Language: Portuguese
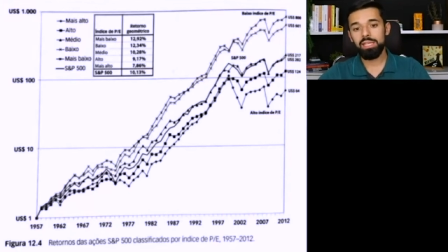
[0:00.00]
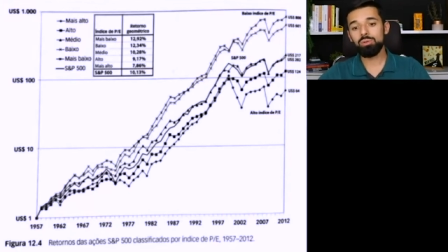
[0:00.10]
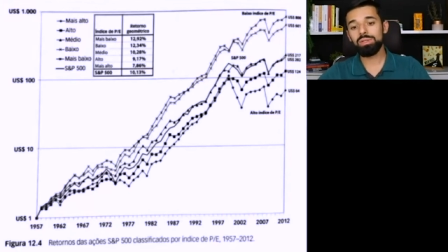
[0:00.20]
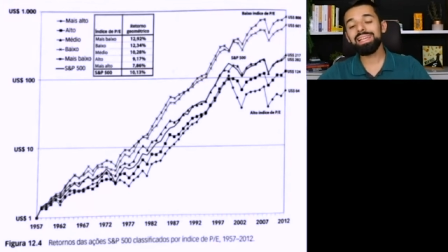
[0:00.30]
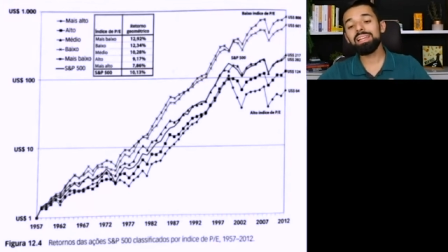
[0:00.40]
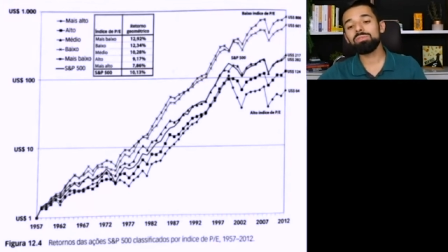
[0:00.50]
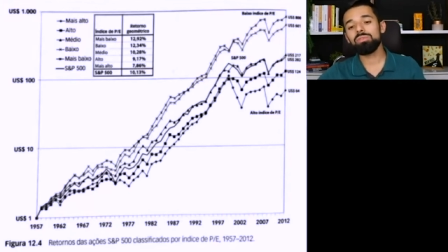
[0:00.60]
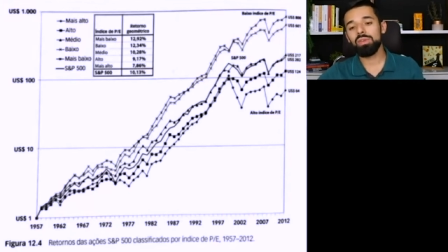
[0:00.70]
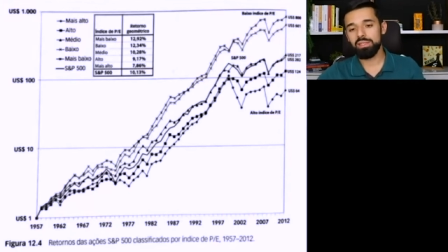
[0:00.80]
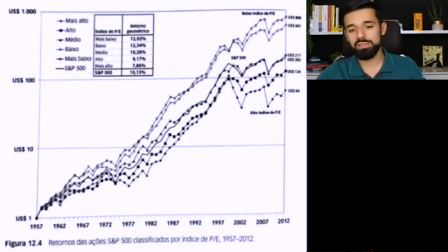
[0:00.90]
E o que, que ele
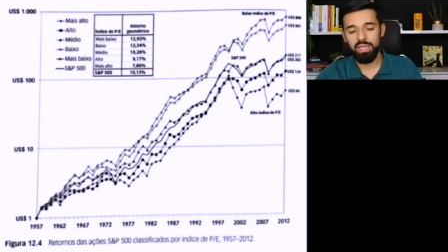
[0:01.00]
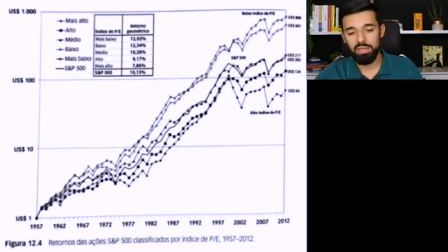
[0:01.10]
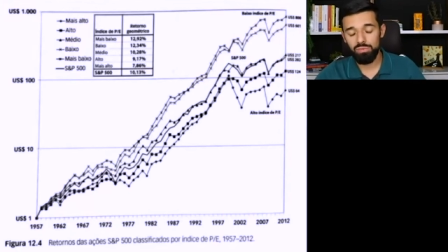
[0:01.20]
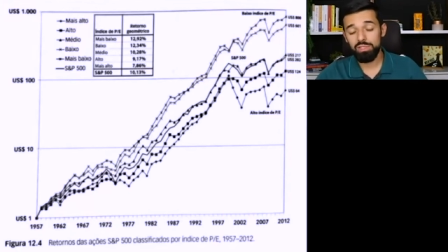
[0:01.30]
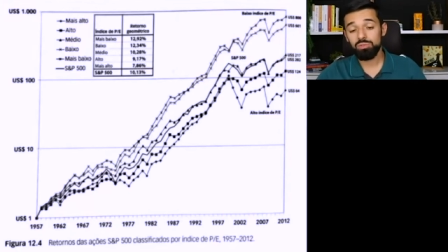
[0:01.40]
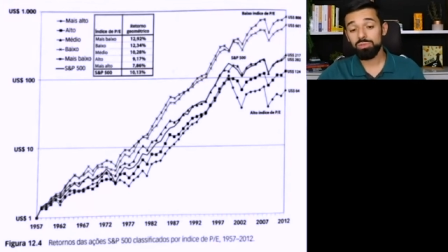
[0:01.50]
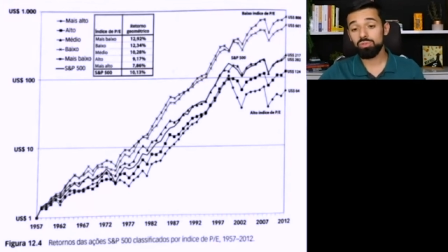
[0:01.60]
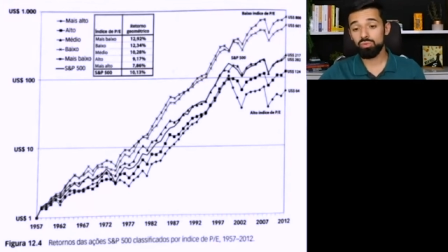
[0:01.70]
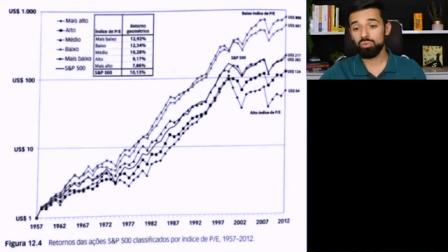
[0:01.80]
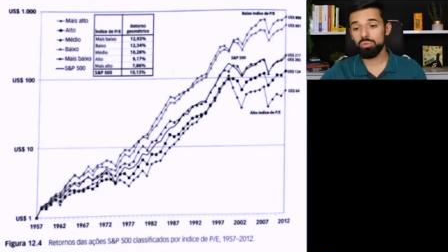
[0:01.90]
fez, né? Ele fez um
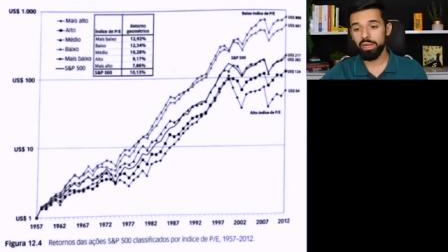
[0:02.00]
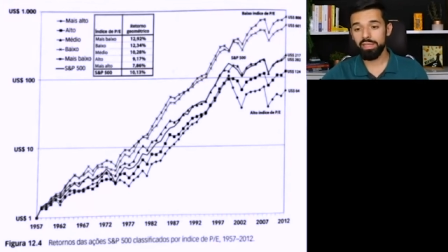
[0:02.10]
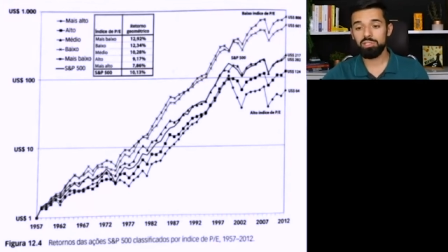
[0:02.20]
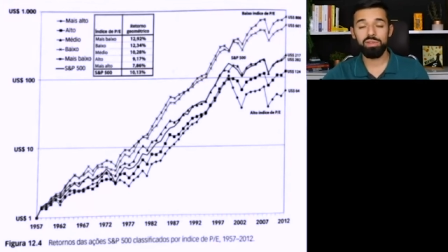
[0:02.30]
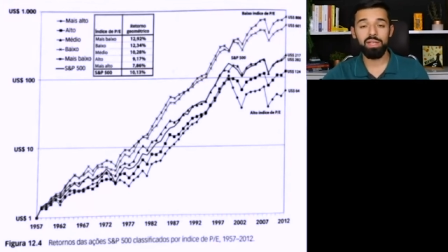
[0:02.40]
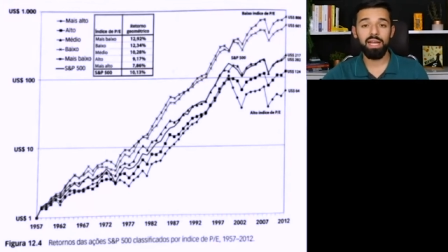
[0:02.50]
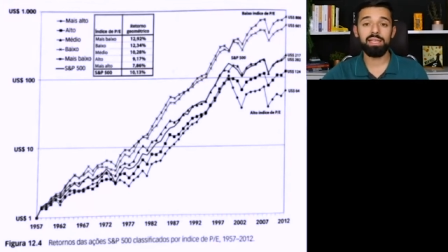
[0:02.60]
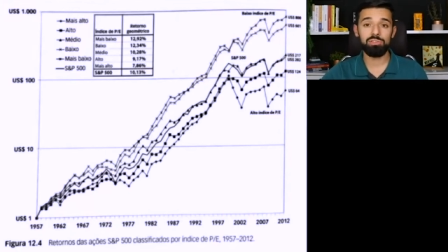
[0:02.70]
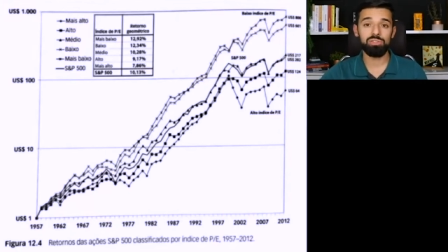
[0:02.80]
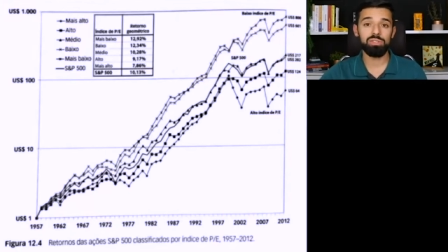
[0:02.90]
estudo para identificar
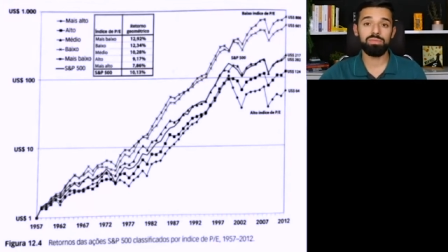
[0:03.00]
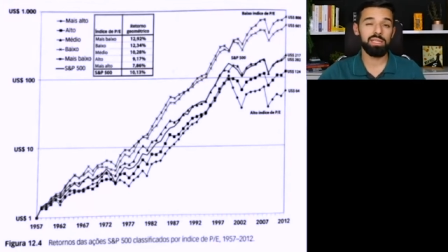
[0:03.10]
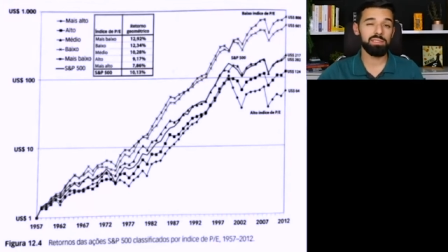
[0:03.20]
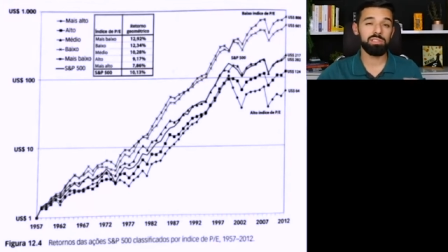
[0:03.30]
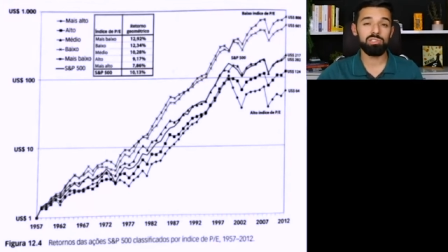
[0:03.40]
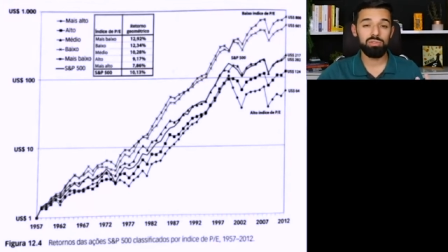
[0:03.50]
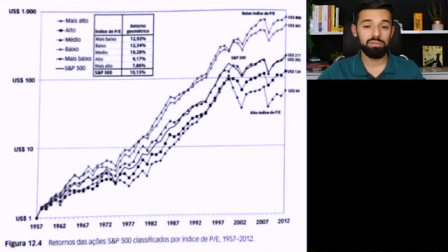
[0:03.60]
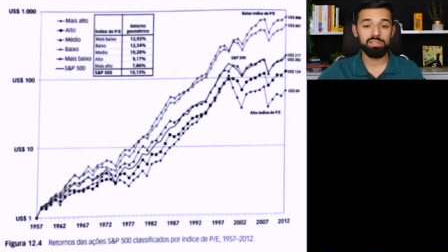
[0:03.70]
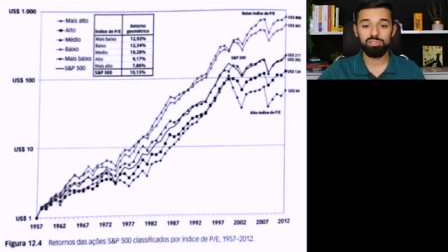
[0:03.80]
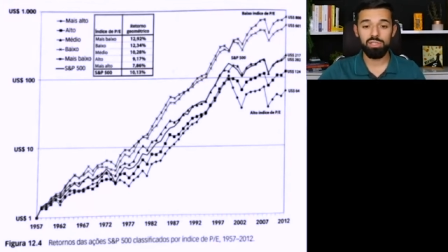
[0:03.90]
isso, se faria sentido
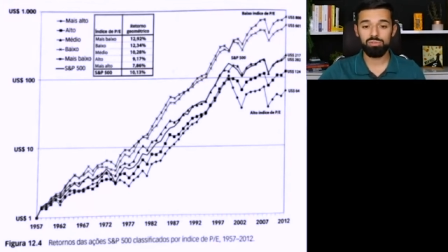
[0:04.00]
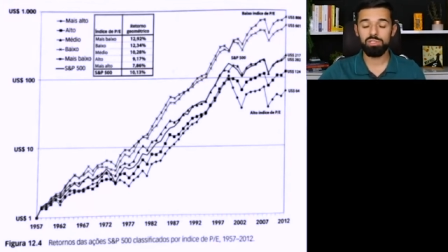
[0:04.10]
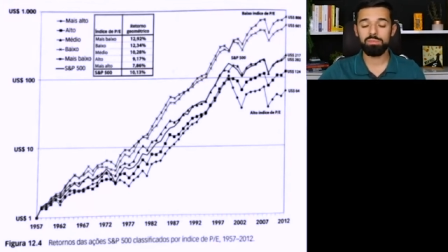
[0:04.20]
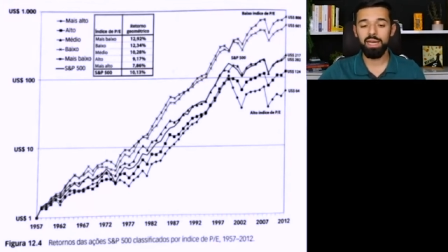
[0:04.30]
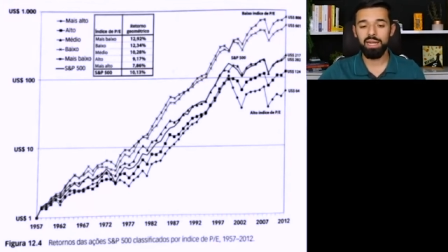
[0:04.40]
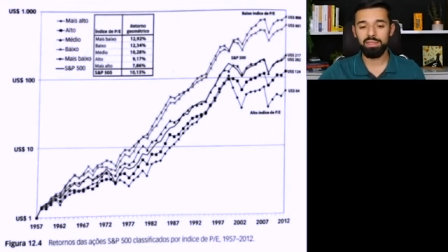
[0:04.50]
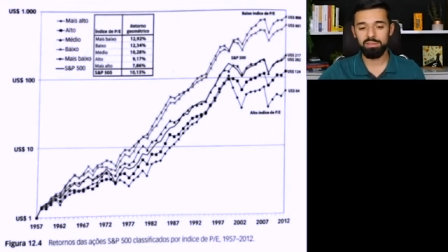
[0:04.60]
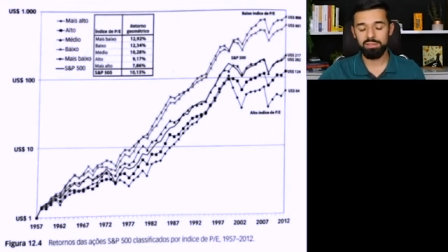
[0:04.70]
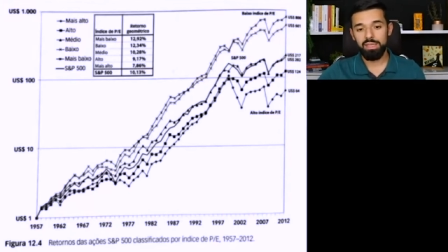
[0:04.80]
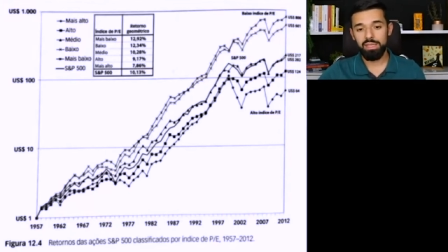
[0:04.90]
investir em ações
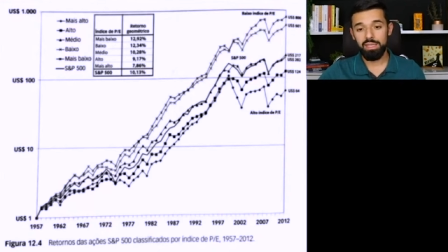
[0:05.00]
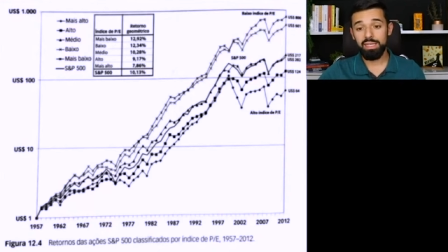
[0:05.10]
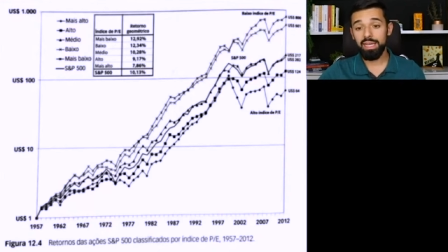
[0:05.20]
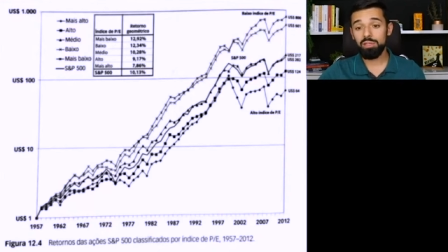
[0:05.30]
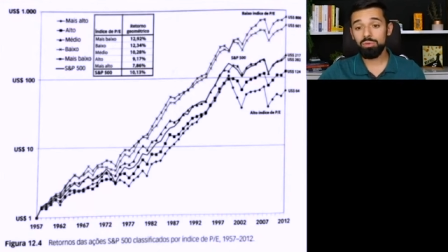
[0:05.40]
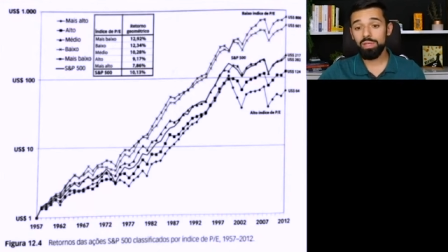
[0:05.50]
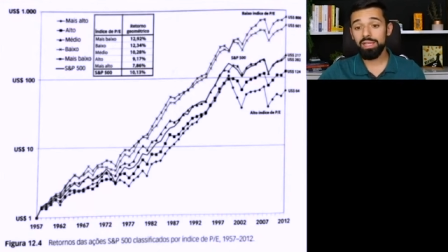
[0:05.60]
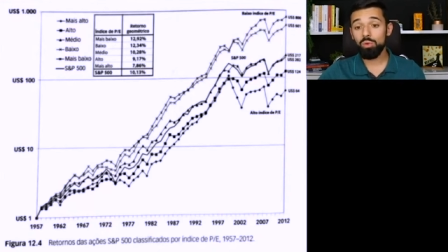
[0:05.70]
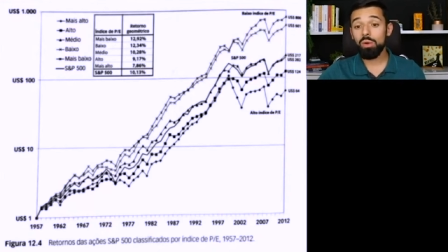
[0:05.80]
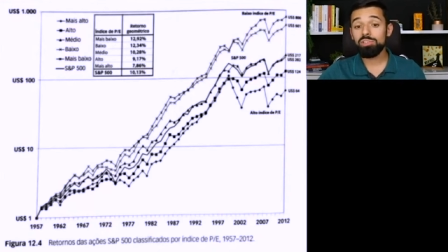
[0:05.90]
baratas. E, e aí o que,
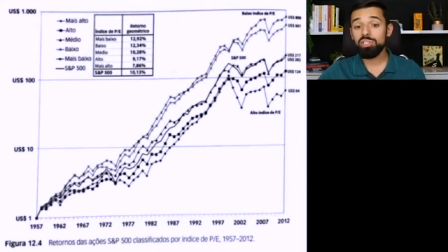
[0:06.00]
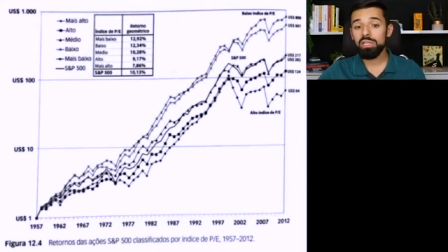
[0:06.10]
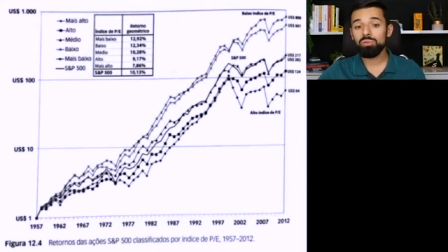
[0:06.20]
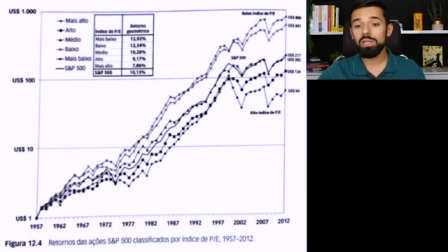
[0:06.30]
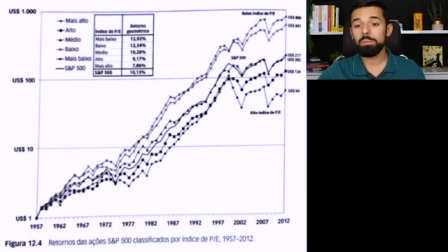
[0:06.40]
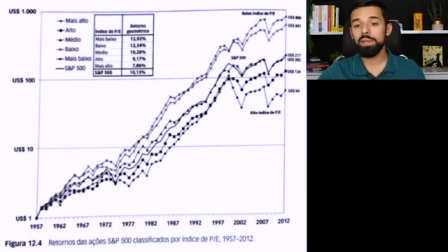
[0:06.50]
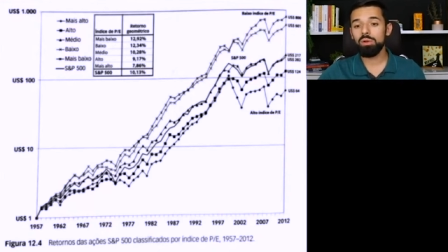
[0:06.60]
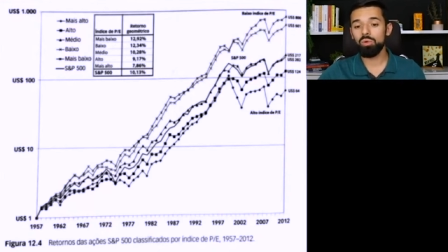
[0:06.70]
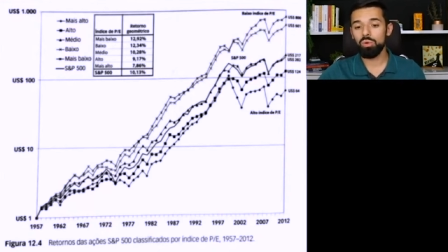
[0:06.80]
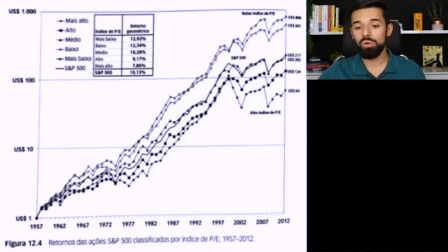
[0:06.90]
qual indicador ele
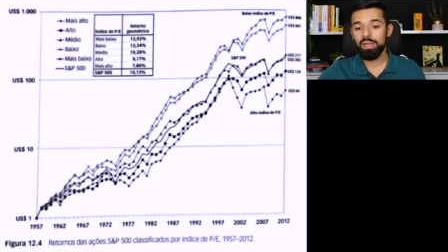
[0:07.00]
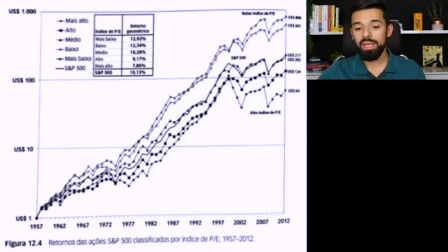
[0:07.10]
pegou?